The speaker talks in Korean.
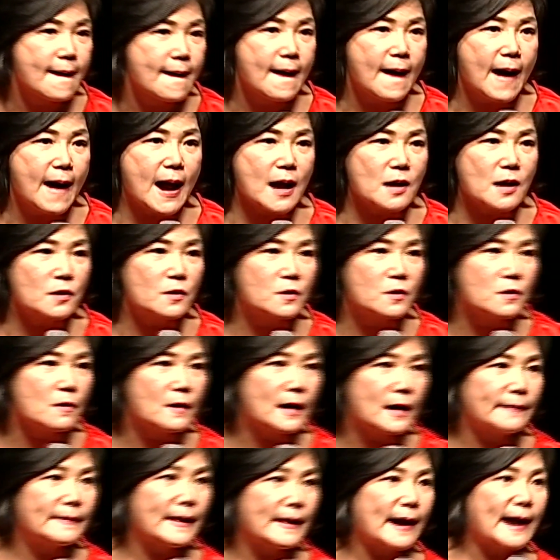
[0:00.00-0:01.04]

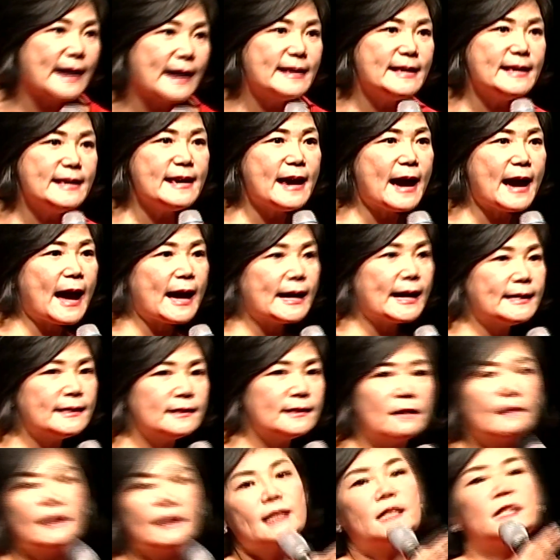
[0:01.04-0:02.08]
학교가 내가 이해하기
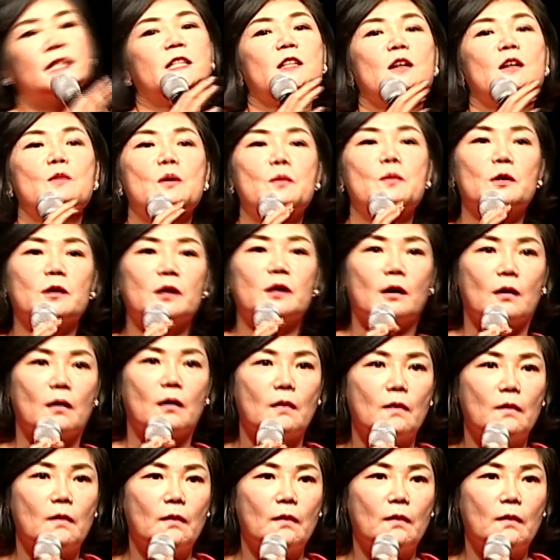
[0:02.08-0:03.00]
전에 시험을 본겨.